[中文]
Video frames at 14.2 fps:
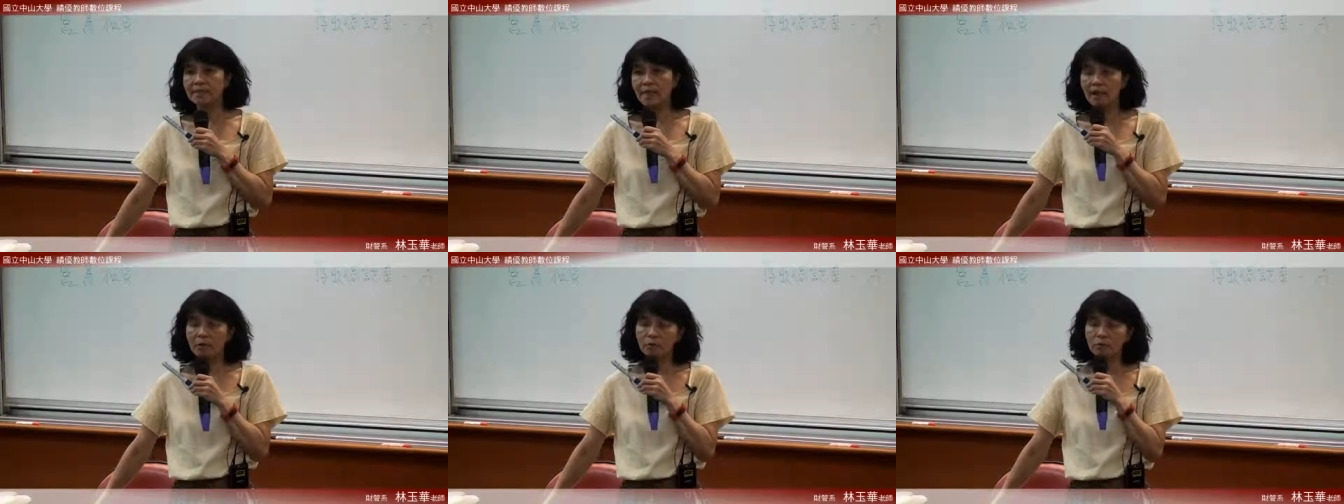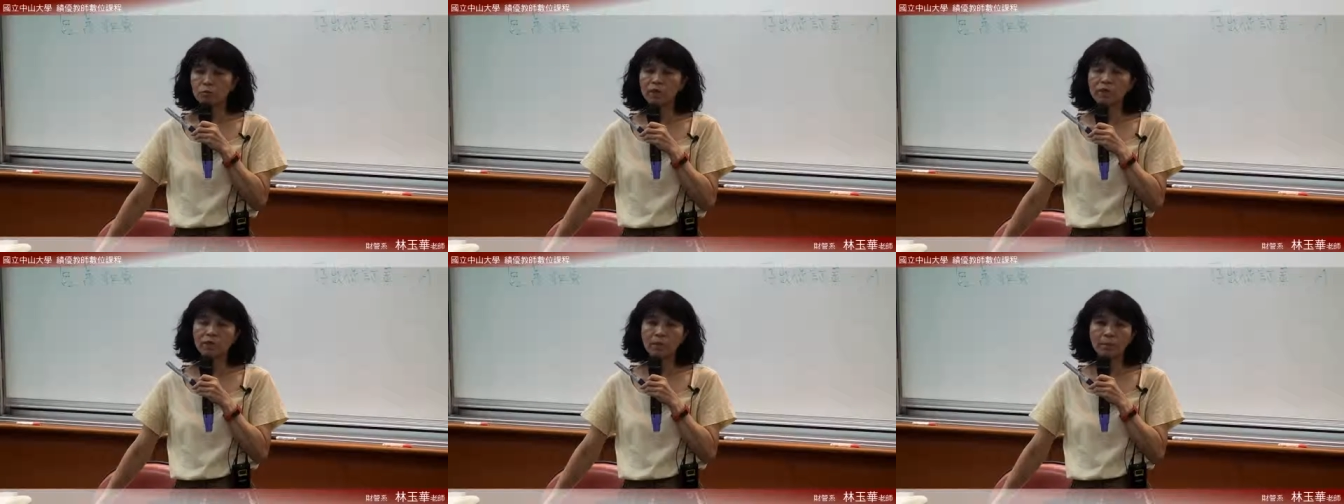好，
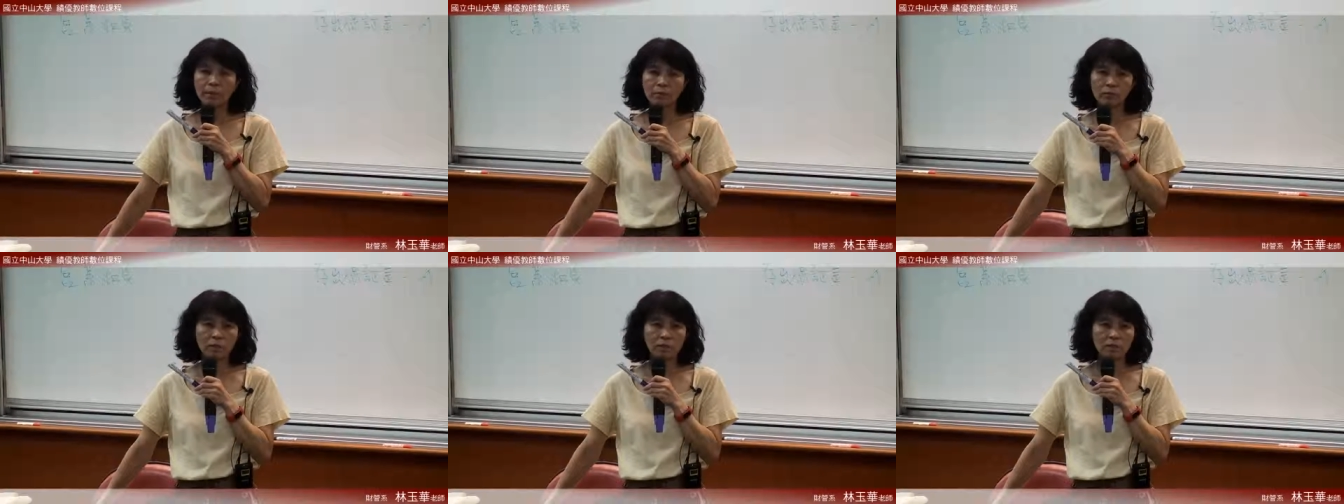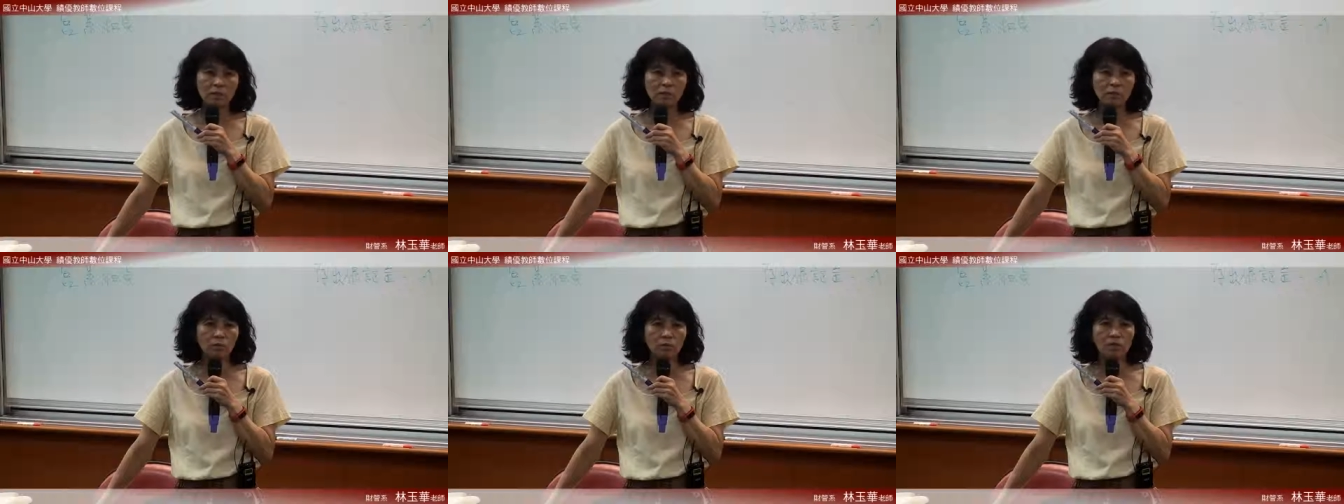所以叫保证金的时候